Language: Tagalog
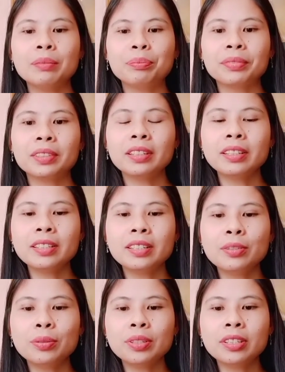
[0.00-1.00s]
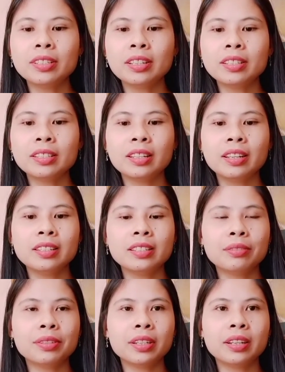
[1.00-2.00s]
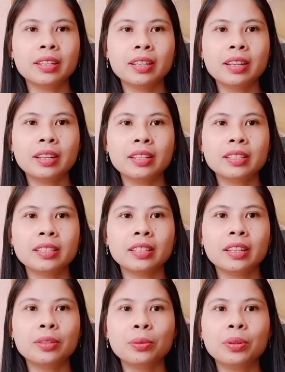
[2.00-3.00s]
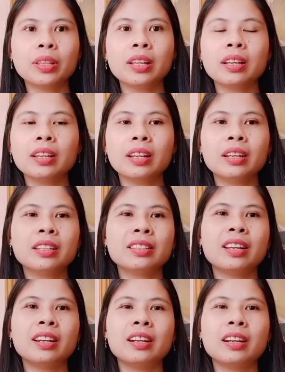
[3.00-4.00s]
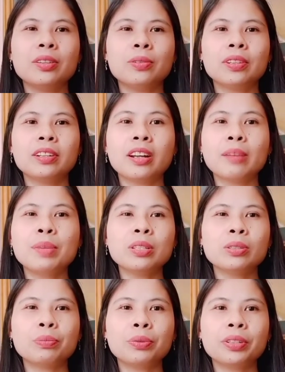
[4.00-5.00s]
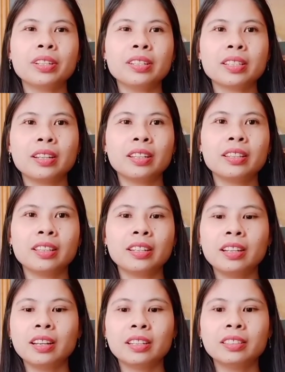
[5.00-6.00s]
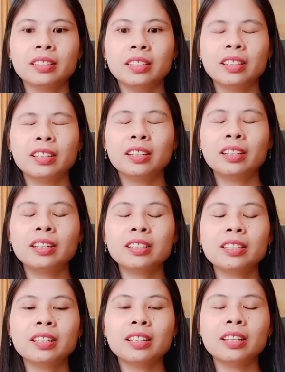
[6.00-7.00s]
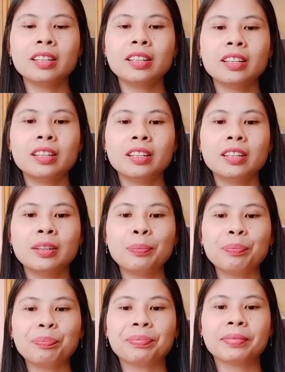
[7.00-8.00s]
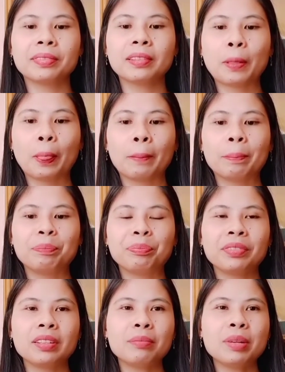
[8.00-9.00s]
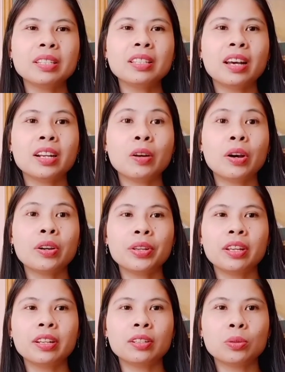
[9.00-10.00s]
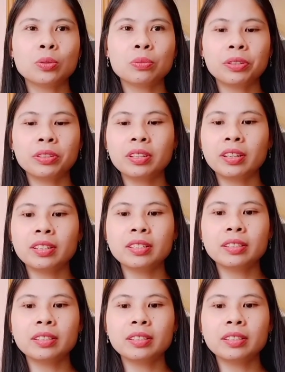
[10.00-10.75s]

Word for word: Kasi yung si Sis Liza Fragale guys, ano talaga, talaga yung grabing support niya sa akin talaga. Kasi eh, basta araw-araw yan nagsusupport guys.